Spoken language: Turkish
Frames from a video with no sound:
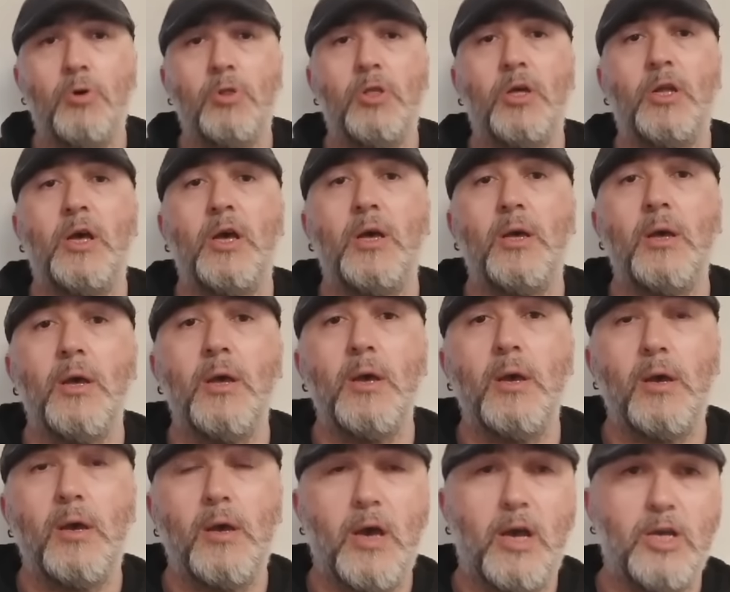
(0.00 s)
olarak
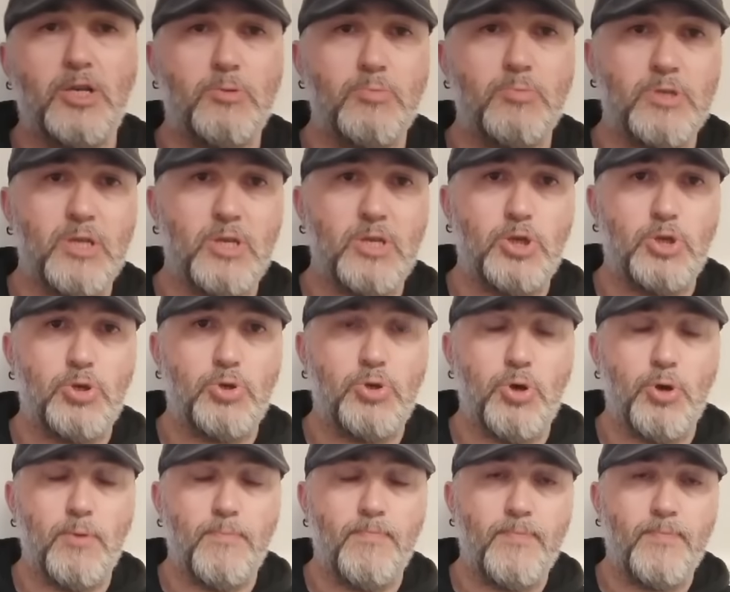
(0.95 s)
karşımıza
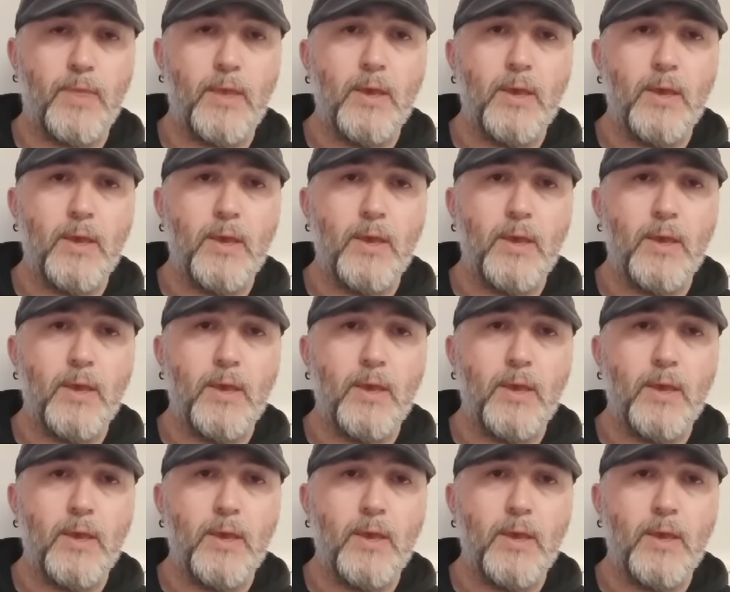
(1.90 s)
çıkıyor.